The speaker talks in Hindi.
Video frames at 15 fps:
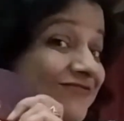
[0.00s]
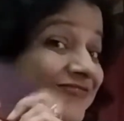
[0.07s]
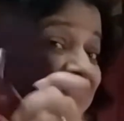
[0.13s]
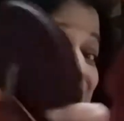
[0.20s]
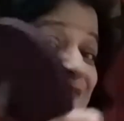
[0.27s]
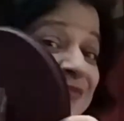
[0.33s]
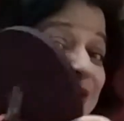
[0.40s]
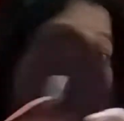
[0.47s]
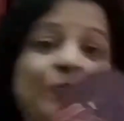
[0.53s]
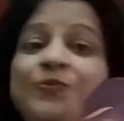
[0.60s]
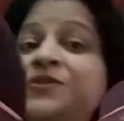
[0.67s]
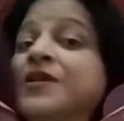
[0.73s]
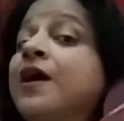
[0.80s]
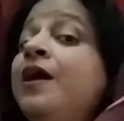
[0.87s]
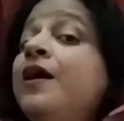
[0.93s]
फ्लिप
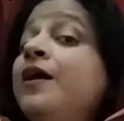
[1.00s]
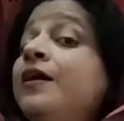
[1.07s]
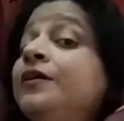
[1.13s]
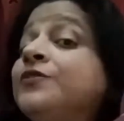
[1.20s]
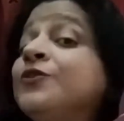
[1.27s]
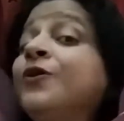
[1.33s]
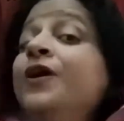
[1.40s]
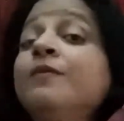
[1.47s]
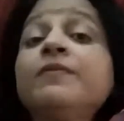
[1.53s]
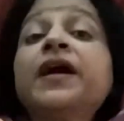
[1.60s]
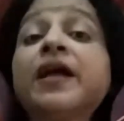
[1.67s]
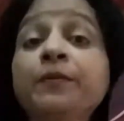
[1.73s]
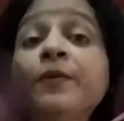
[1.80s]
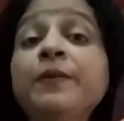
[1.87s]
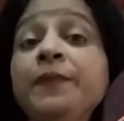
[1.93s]
फ्लॉप्स जो हम
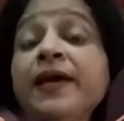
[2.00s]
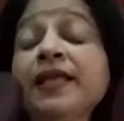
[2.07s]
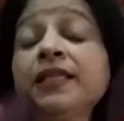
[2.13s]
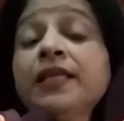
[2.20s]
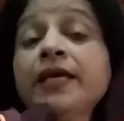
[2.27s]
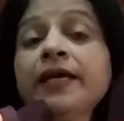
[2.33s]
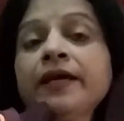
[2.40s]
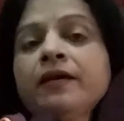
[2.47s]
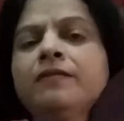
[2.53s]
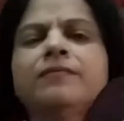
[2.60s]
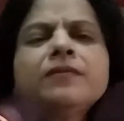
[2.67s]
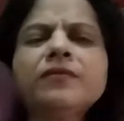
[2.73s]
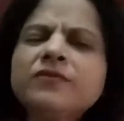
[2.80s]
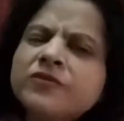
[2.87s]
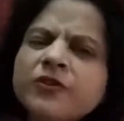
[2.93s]
घर में पहनते हैं
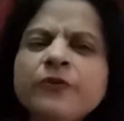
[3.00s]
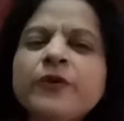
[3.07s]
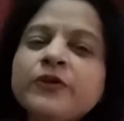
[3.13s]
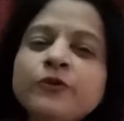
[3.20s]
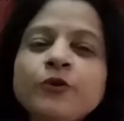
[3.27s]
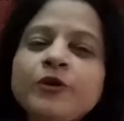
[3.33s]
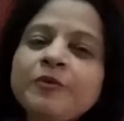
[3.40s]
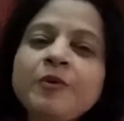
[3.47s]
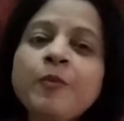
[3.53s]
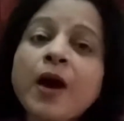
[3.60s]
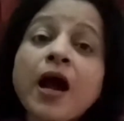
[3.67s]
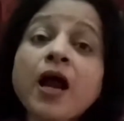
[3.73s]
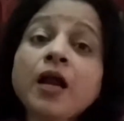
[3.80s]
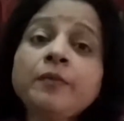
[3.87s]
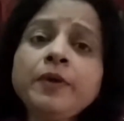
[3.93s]
जरूरत होने में
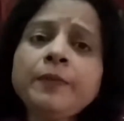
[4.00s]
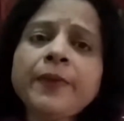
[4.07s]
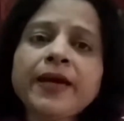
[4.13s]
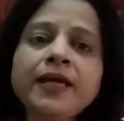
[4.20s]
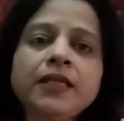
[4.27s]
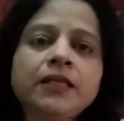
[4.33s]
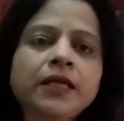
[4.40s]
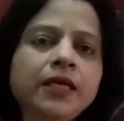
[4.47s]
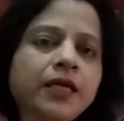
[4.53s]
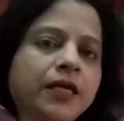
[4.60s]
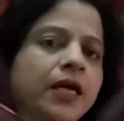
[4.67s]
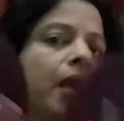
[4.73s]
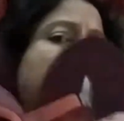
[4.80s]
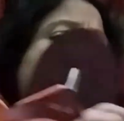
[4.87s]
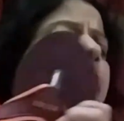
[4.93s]
बाहर भी पहनते हैं
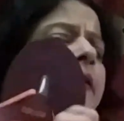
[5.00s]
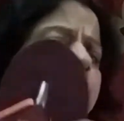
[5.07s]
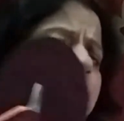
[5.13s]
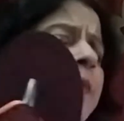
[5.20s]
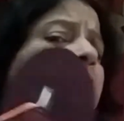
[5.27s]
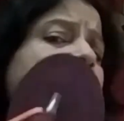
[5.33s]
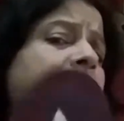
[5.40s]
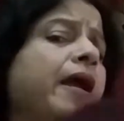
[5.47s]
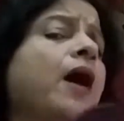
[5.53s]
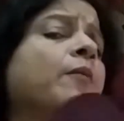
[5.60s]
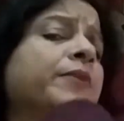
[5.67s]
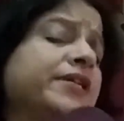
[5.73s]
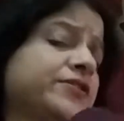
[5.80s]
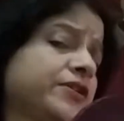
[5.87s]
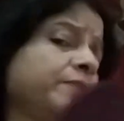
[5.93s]
ये मैंने
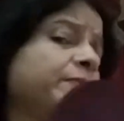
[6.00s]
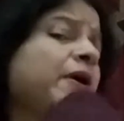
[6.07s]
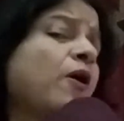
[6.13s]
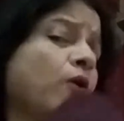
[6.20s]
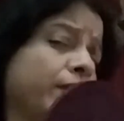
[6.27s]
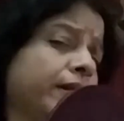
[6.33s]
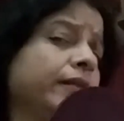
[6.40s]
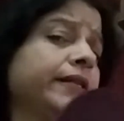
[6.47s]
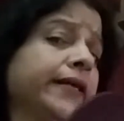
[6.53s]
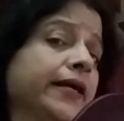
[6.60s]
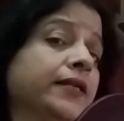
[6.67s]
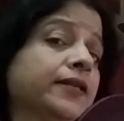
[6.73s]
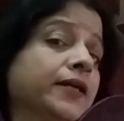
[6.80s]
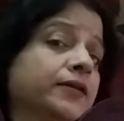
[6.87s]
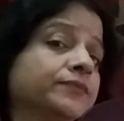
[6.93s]
अमेजन में ऑर्डर दिया
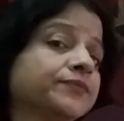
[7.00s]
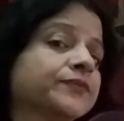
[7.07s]
था